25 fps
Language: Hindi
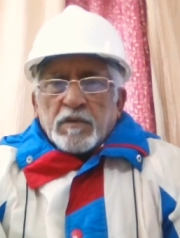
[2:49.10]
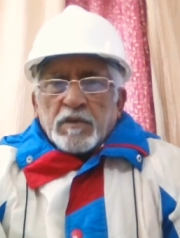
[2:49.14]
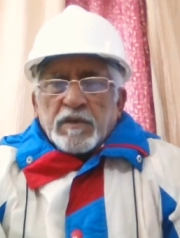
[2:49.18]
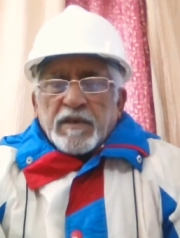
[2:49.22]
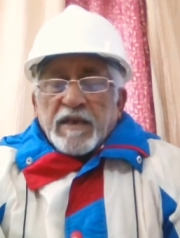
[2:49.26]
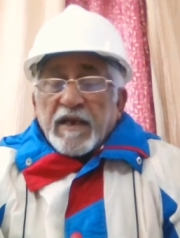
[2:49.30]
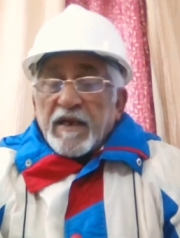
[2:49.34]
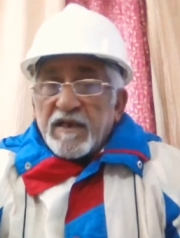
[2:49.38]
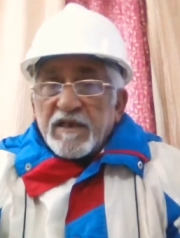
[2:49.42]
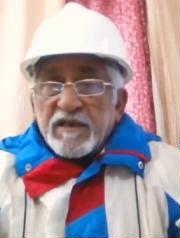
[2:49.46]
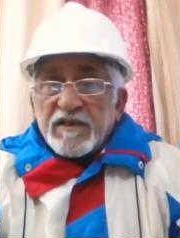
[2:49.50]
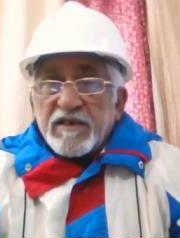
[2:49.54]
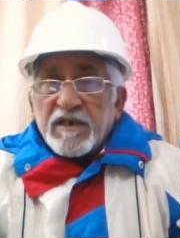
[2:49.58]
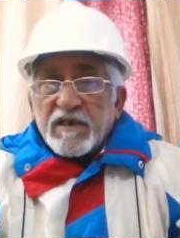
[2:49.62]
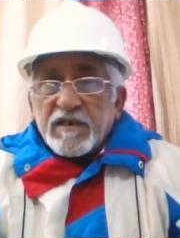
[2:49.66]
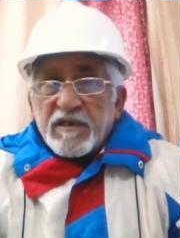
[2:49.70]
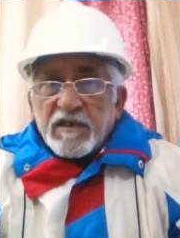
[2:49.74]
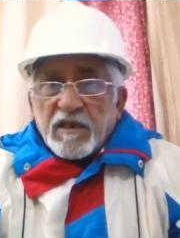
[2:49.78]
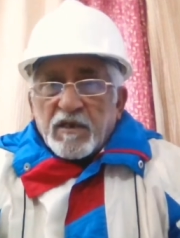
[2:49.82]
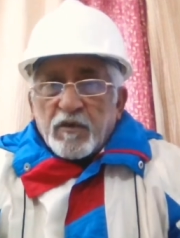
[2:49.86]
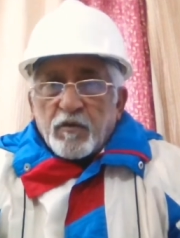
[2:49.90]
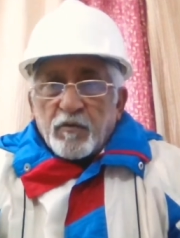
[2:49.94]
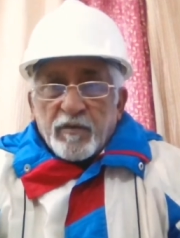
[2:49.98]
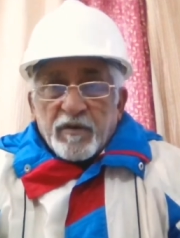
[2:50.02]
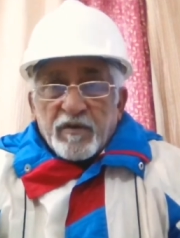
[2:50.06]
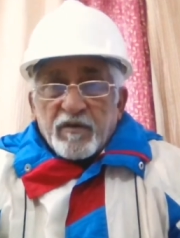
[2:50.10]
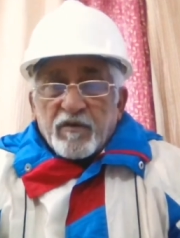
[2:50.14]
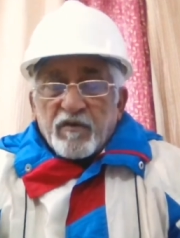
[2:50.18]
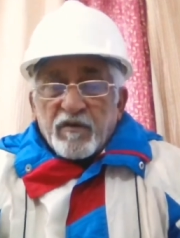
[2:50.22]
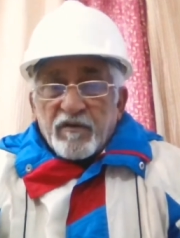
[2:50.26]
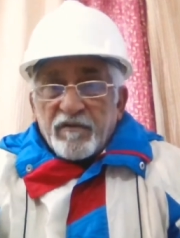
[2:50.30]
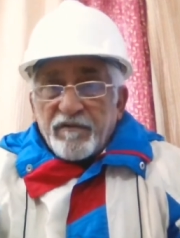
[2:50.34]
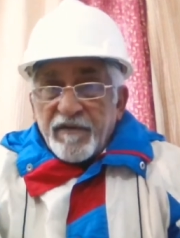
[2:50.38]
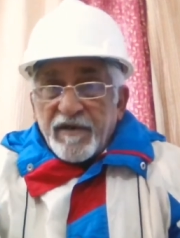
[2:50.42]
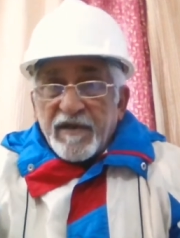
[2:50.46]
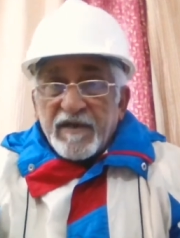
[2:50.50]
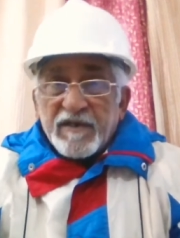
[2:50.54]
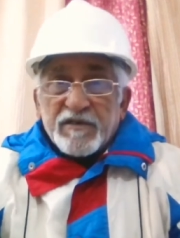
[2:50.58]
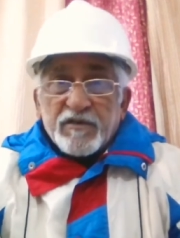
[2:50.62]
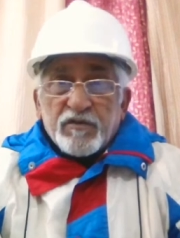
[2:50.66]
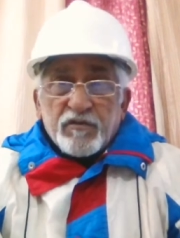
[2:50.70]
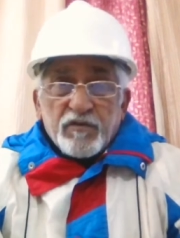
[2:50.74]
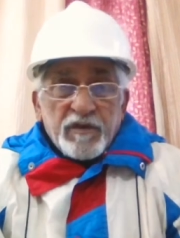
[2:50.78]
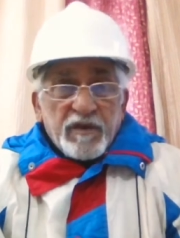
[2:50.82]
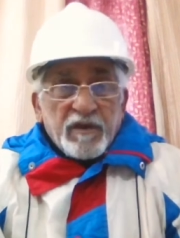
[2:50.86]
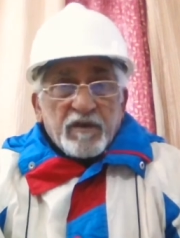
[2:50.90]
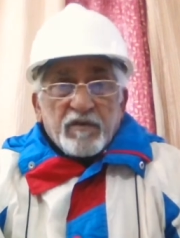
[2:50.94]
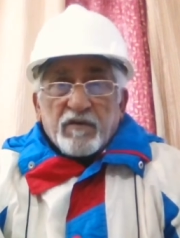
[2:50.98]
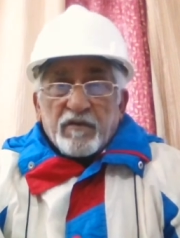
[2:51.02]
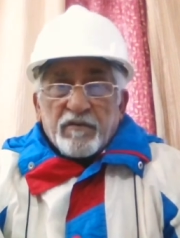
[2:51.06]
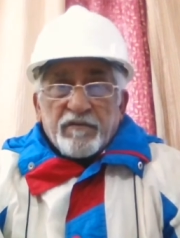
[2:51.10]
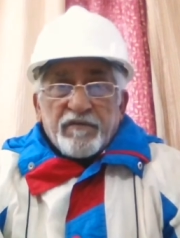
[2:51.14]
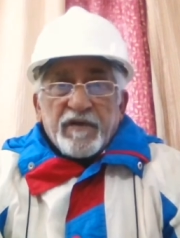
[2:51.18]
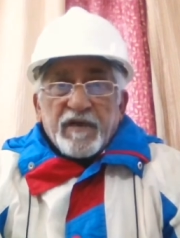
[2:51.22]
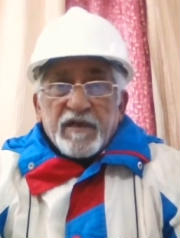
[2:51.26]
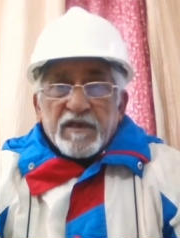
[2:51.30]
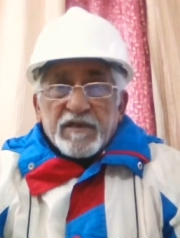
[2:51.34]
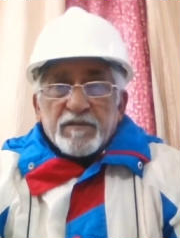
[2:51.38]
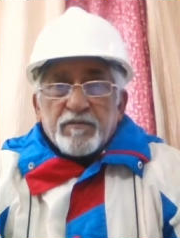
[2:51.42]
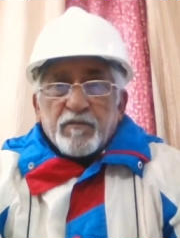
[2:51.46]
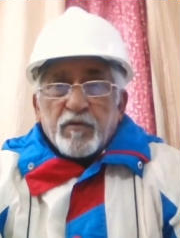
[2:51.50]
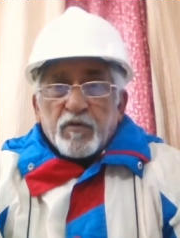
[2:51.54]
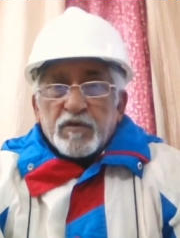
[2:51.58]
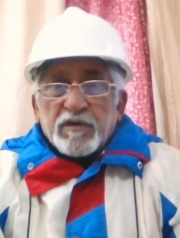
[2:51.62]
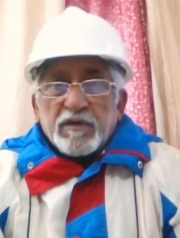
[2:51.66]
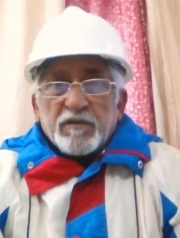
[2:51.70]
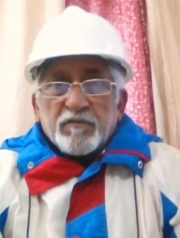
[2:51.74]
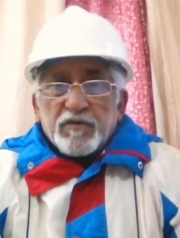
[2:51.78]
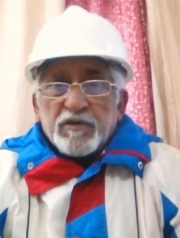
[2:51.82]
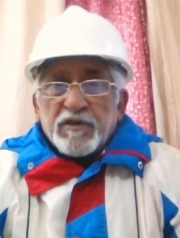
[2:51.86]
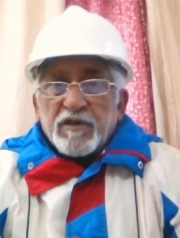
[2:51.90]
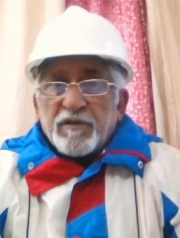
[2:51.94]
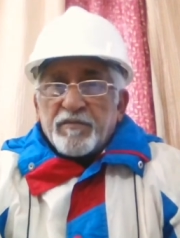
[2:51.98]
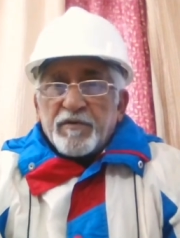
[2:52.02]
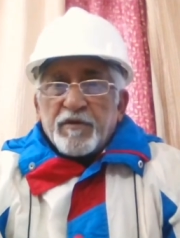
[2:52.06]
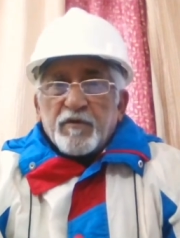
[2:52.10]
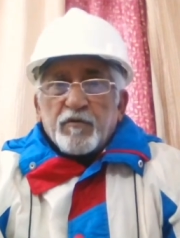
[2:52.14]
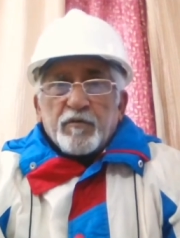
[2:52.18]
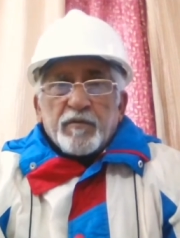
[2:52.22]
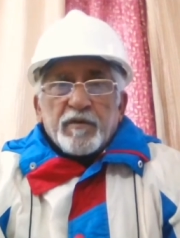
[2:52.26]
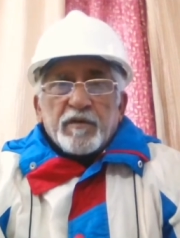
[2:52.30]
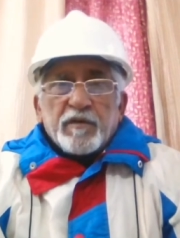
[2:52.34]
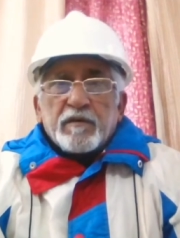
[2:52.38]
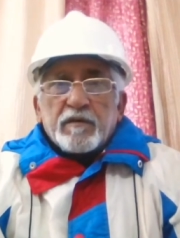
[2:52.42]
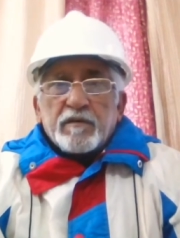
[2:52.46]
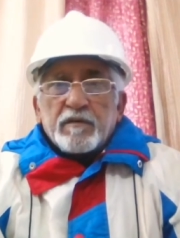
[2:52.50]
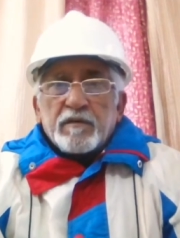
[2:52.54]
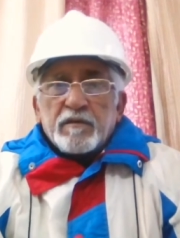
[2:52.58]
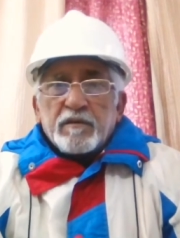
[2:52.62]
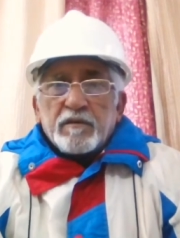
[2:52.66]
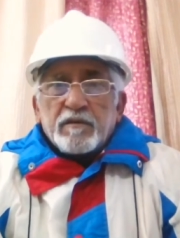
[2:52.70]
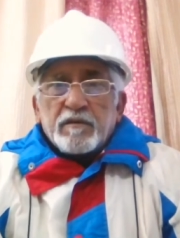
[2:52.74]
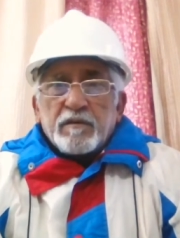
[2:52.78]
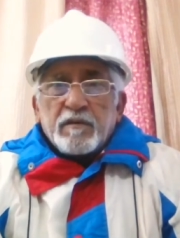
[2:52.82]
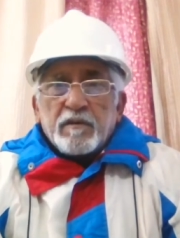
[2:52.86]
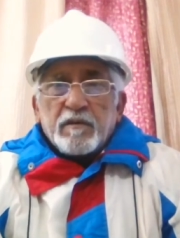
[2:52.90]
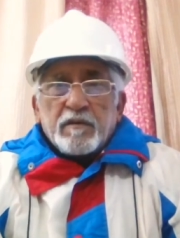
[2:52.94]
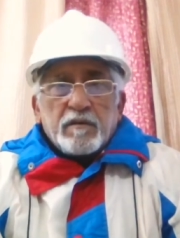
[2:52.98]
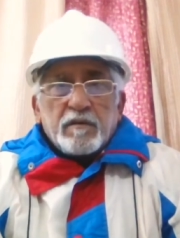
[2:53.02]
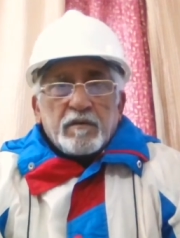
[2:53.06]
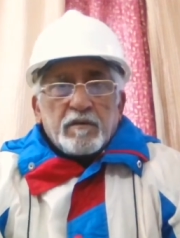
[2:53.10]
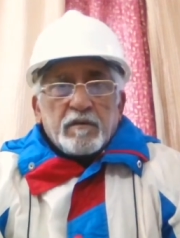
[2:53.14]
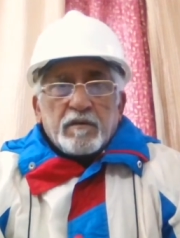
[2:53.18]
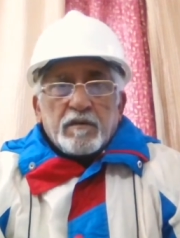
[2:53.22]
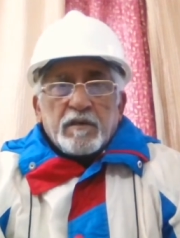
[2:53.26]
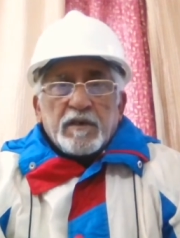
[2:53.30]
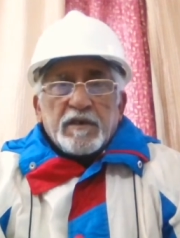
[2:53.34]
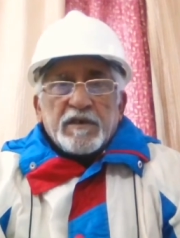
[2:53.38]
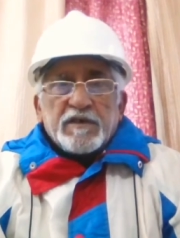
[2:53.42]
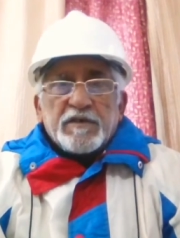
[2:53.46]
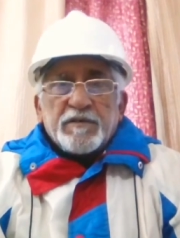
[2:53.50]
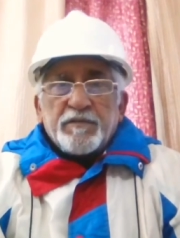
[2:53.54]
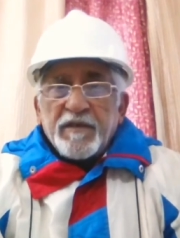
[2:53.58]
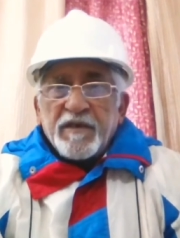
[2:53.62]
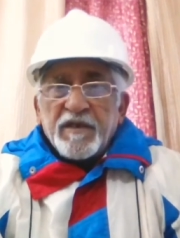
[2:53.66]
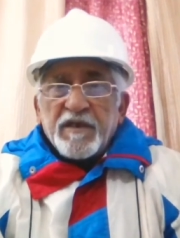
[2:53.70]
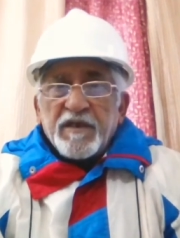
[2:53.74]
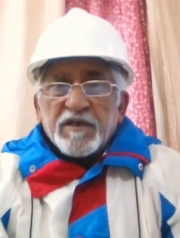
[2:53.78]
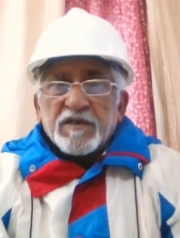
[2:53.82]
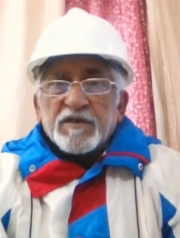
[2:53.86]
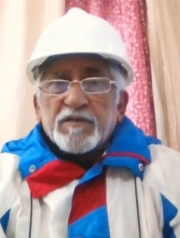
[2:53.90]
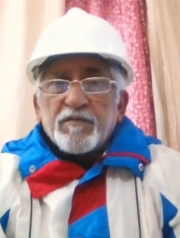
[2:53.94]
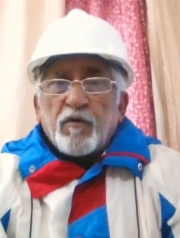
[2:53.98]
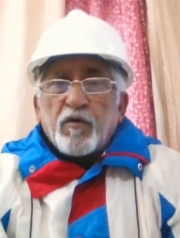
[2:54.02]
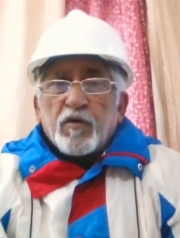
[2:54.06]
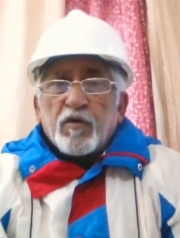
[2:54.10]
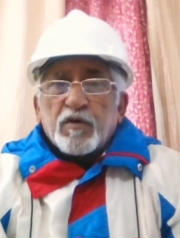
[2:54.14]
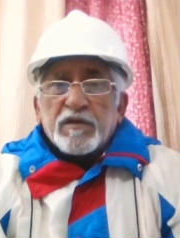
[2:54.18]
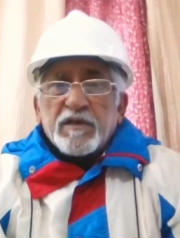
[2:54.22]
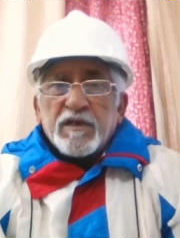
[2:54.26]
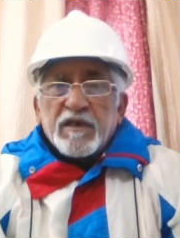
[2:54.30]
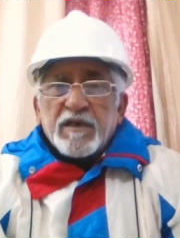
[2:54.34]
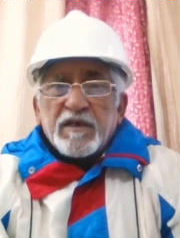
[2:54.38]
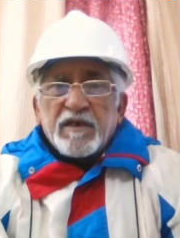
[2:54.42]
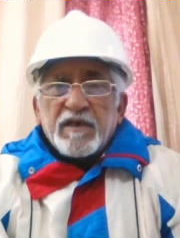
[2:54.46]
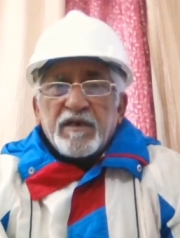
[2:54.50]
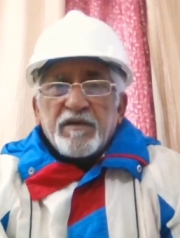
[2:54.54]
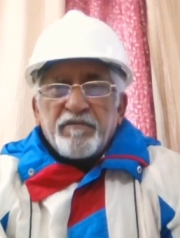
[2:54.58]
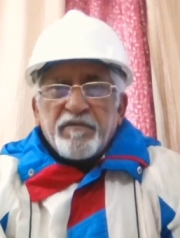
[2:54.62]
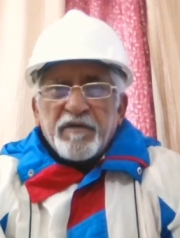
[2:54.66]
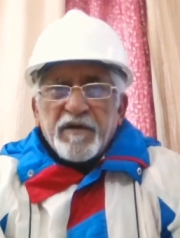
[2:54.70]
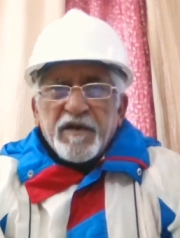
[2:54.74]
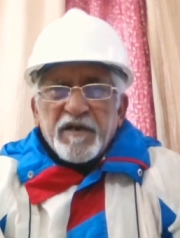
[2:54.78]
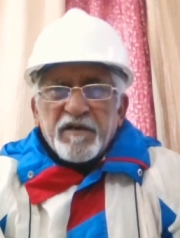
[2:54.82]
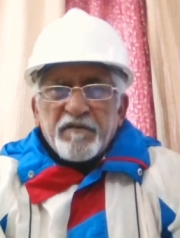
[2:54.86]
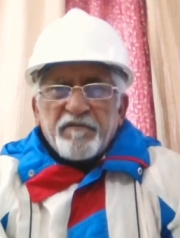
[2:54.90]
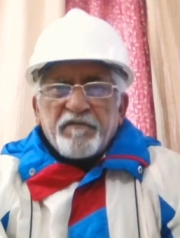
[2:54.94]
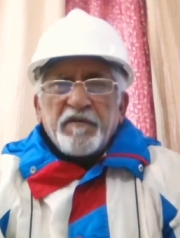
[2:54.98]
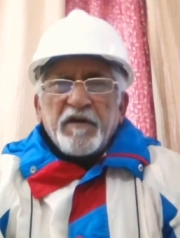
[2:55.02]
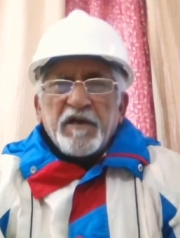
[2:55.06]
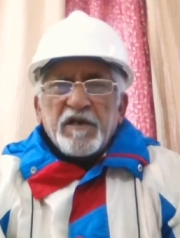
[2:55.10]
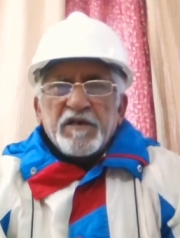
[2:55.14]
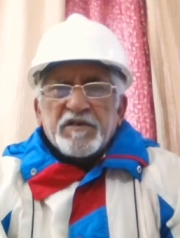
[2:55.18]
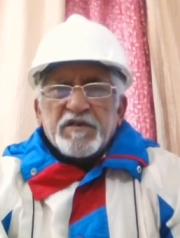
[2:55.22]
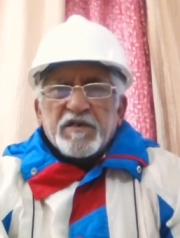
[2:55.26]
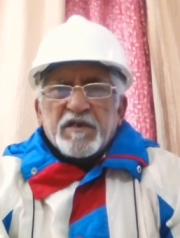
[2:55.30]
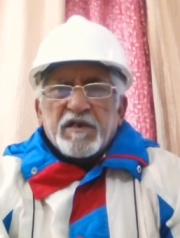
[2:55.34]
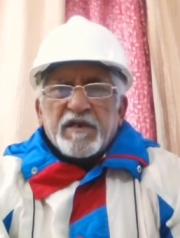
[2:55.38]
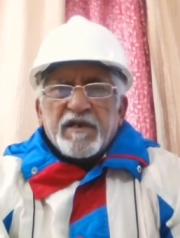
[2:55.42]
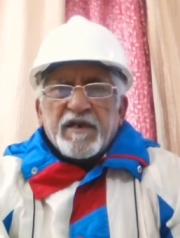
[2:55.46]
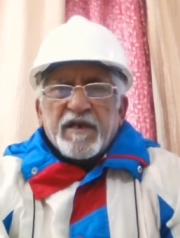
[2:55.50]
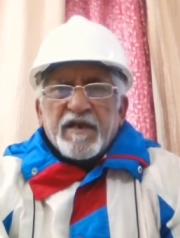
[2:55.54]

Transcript: कह नहीं सकता ओवर कॉन्फिडेंस तो नहीं कॉन्फिडेंस बहुत है मुझे अपने ऊपर और एक्सपीरियंस बहुत है डिफरेंट फील्ड्स का